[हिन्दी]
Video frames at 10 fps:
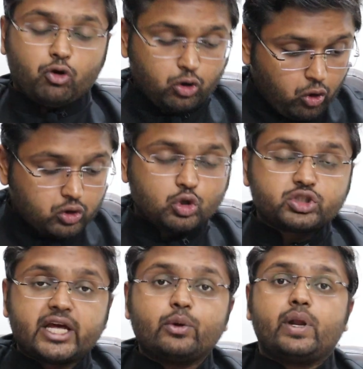वो लोग
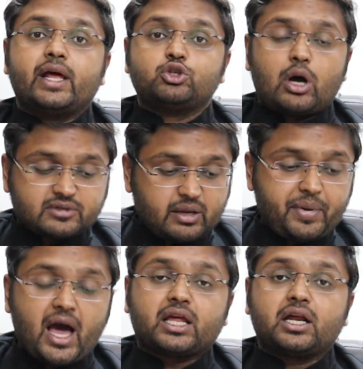जो जेनुइन है जो आपसे
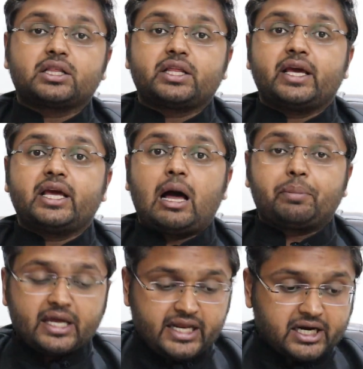प्यार करते हैं
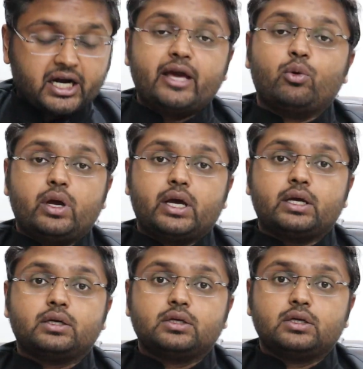आपके लिए खड़े हुए
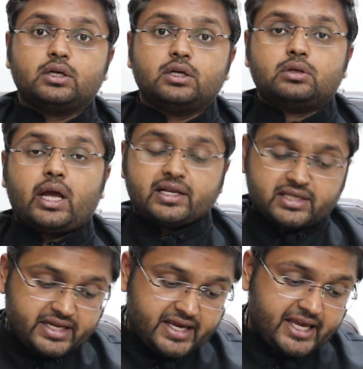हैं
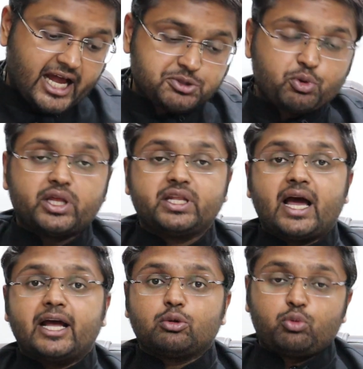ऐसा नहीं है कि आज बुरे
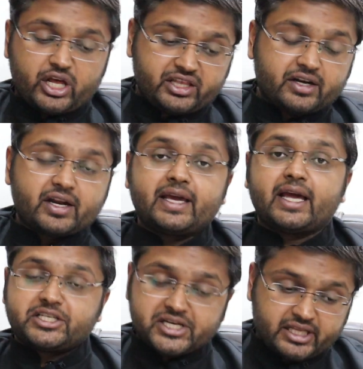दिन आए तो बुरे दिन
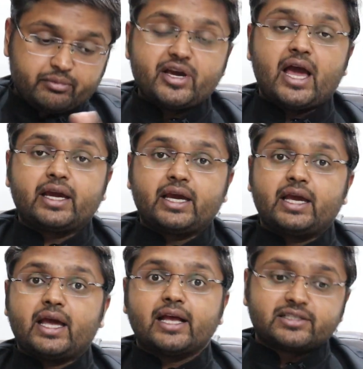रहेंगे अच्छे दिन भी
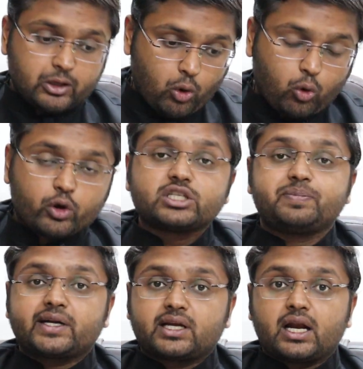आएंगे ऐसे लोगों को
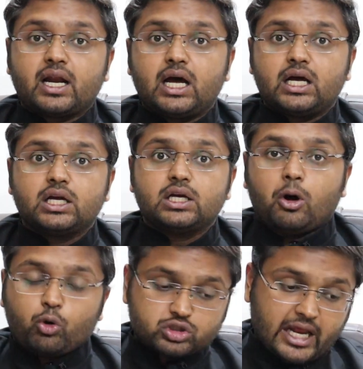रिस्पेक्ट करना
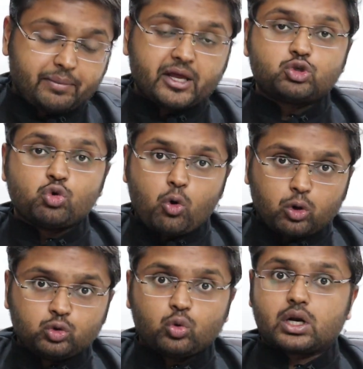और उस टाइप के चूहों
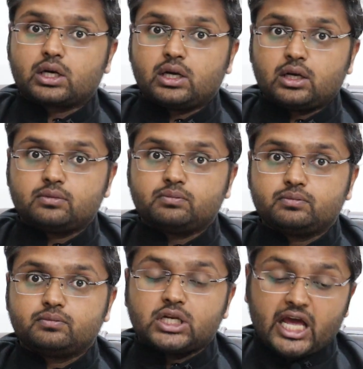को दूर रखना
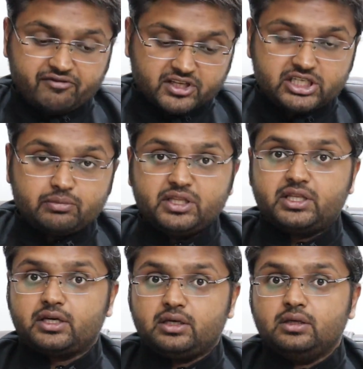लाइफ अच्छी
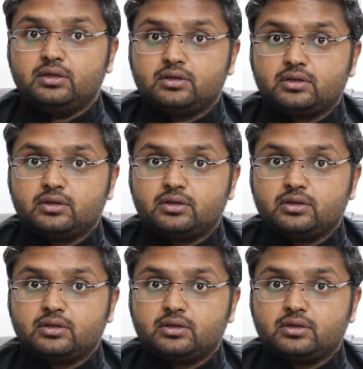बीतेगी